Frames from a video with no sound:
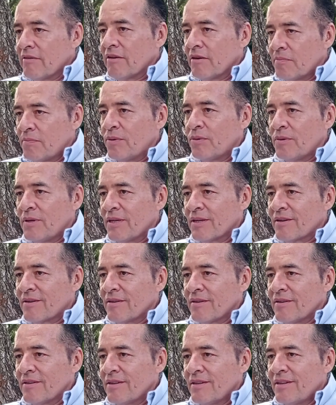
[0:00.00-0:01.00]
Cultura a nivel
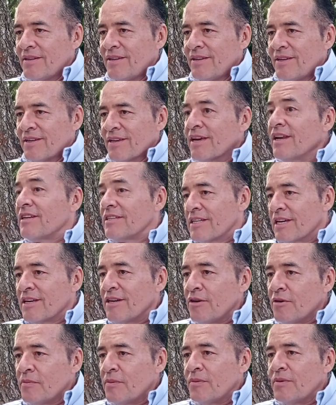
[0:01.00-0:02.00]
público.
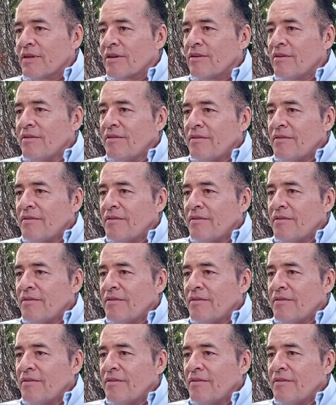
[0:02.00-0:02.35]
¿Quiere seguir en lo